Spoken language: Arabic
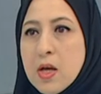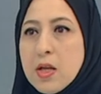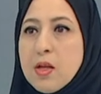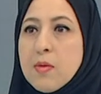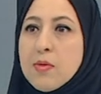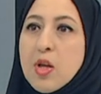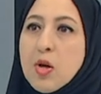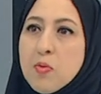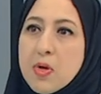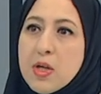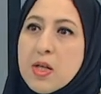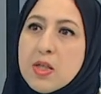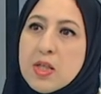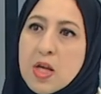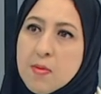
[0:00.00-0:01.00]
نبداو
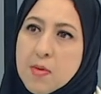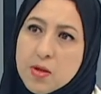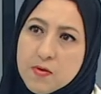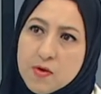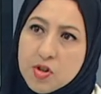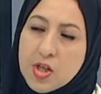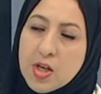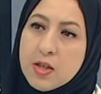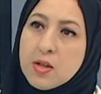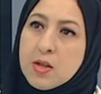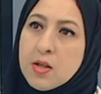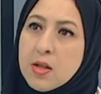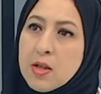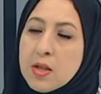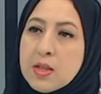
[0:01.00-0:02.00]
بالالتهابات في الجهاز
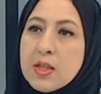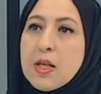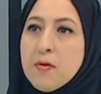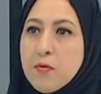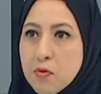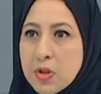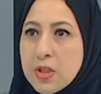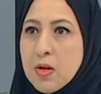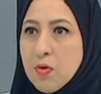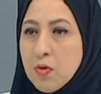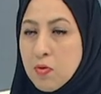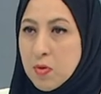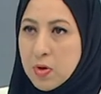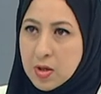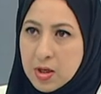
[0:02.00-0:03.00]
التنفسي
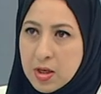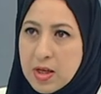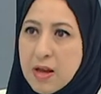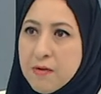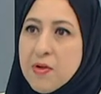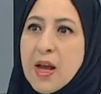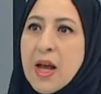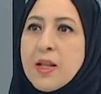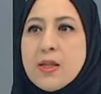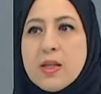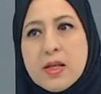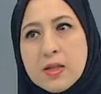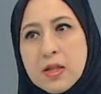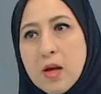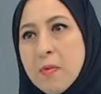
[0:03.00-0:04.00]
العلوي هي في حد
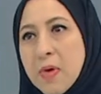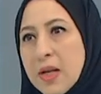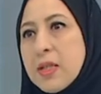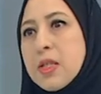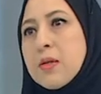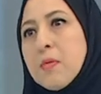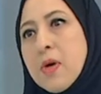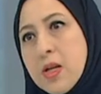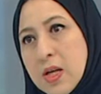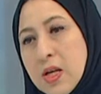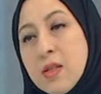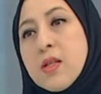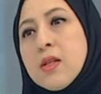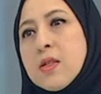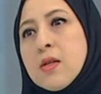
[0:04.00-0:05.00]
ذاتها مقسمه
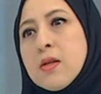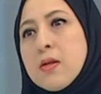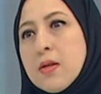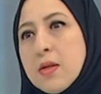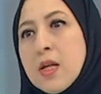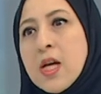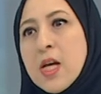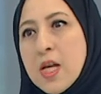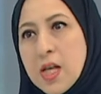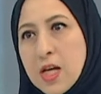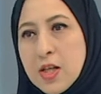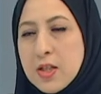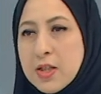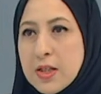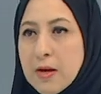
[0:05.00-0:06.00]
لعده آه،
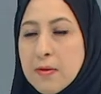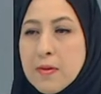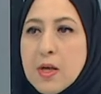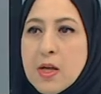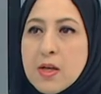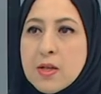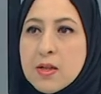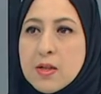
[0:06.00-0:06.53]
اجزاء نعم